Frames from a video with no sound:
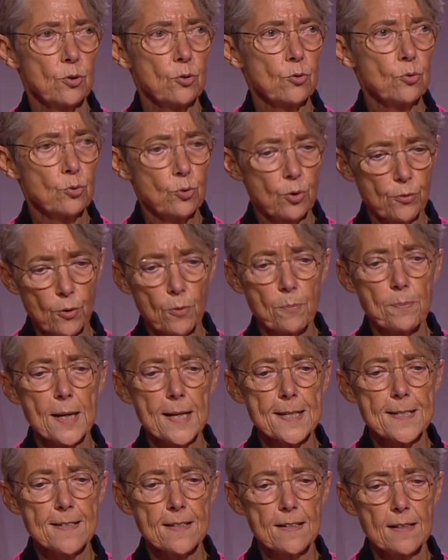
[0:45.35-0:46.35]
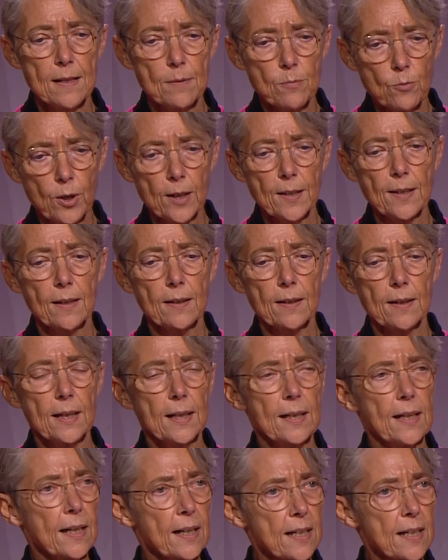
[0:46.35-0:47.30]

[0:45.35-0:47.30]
Nous devons placer les moyens et les